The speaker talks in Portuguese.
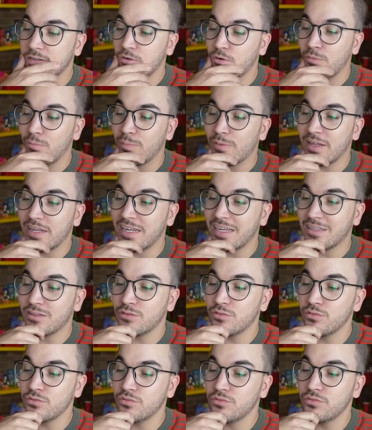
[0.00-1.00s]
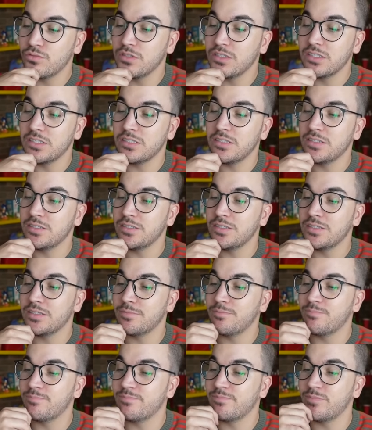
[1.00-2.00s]
completo
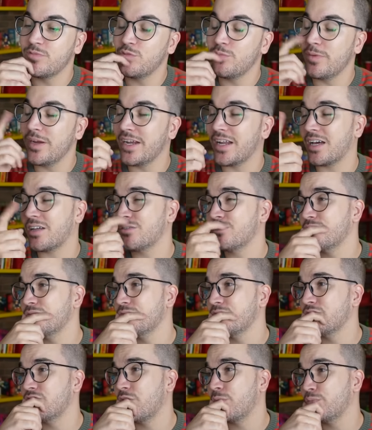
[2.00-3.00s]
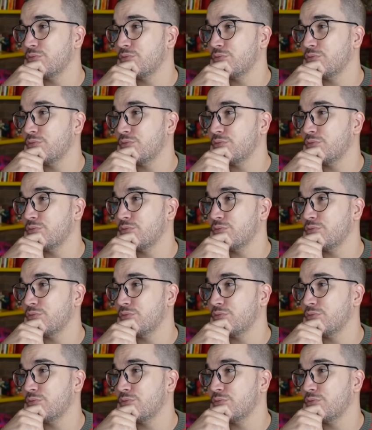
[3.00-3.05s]
e numerado, se for